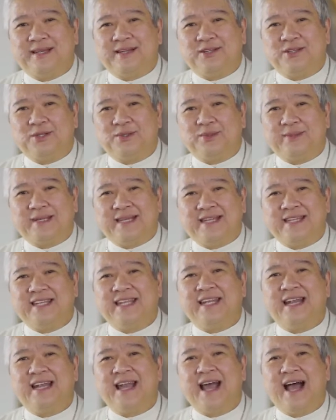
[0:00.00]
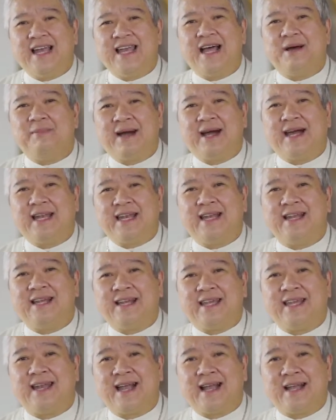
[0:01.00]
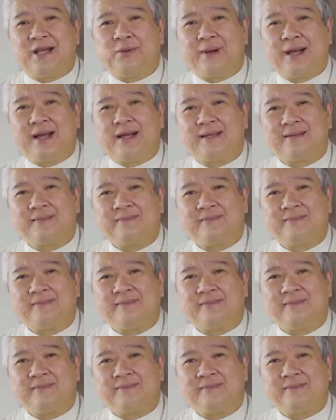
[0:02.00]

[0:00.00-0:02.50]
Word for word: they're doing. Hindi nila alam ang kanilang ginagawa.